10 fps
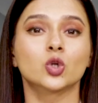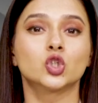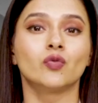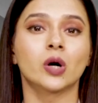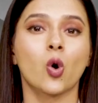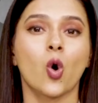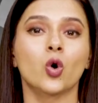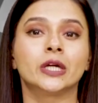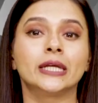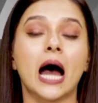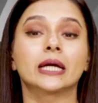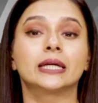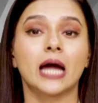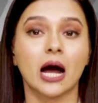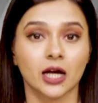कुछ युवकों को गिरा
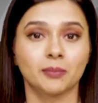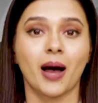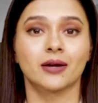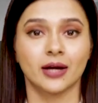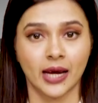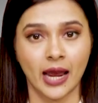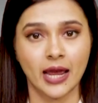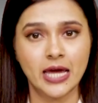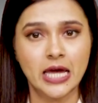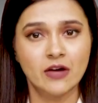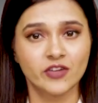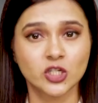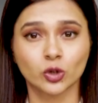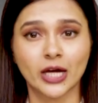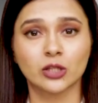गिरा कर मार रहे हैं
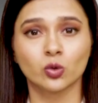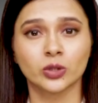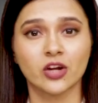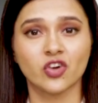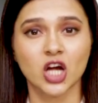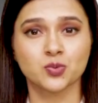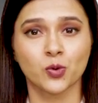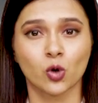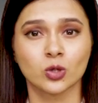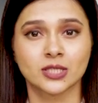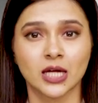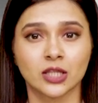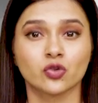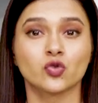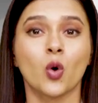वीडियो देहरादून के राजपुर रोड
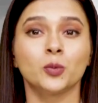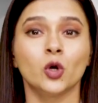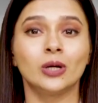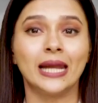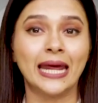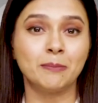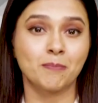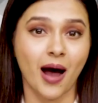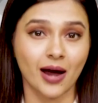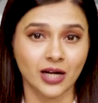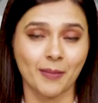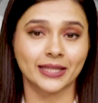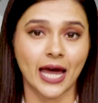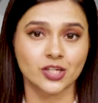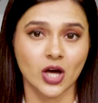स्थित रोमियो लेन बार का
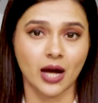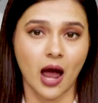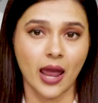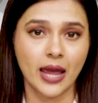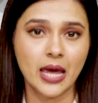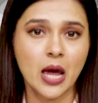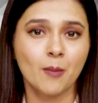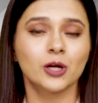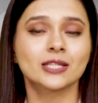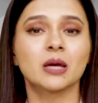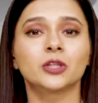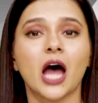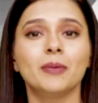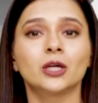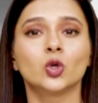बताया जा रहा है पुलिस के
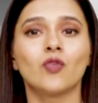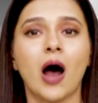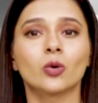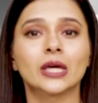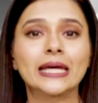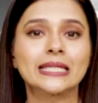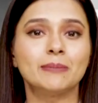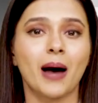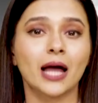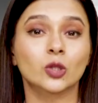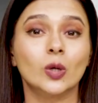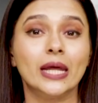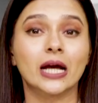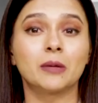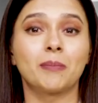मुताबिक युवाओं की किसी बात को
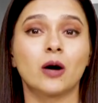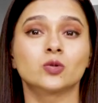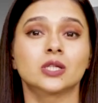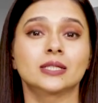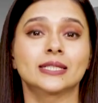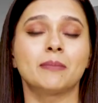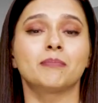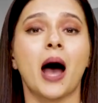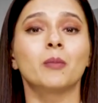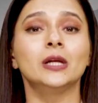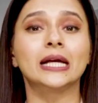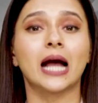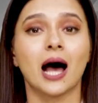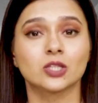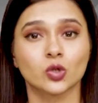लेकर बाउंसर से मामूली
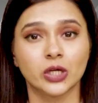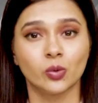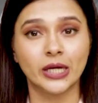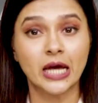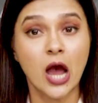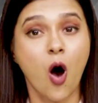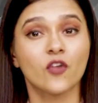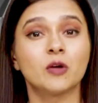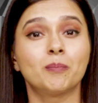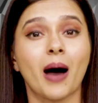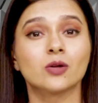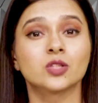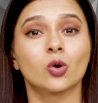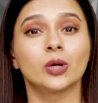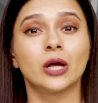कहासुनी हुई और फिर
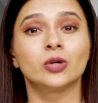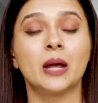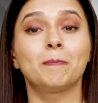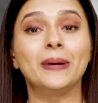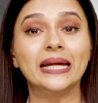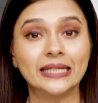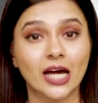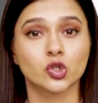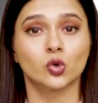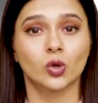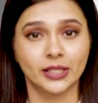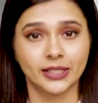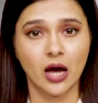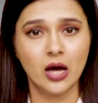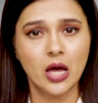बाउंसरों ने उन्हें पीटना शुरू कर
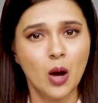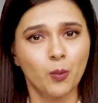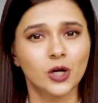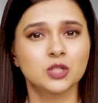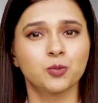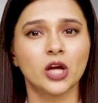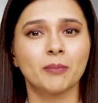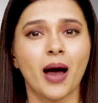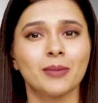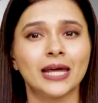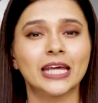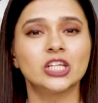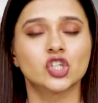दिया पुलिस पूरे मामले की